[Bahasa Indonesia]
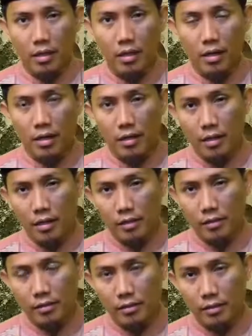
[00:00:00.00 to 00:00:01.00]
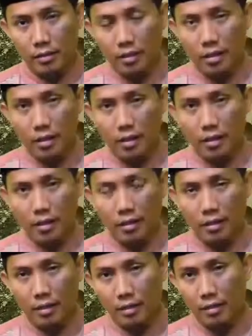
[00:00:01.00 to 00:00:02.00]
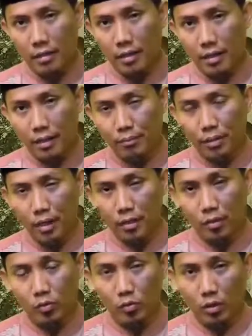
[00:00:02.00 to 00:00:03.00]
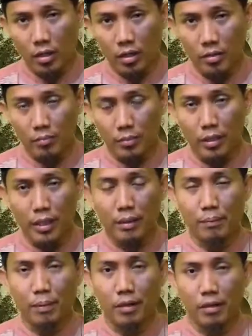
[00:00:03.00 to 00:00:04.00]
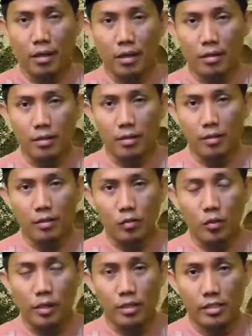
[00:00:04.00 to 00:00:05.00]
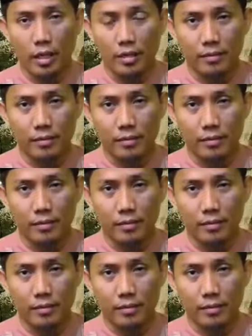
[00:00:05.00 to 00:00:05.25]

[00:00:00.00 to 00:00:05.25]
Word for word: anak yang ada di dalam kandungan mendapatkan warisan?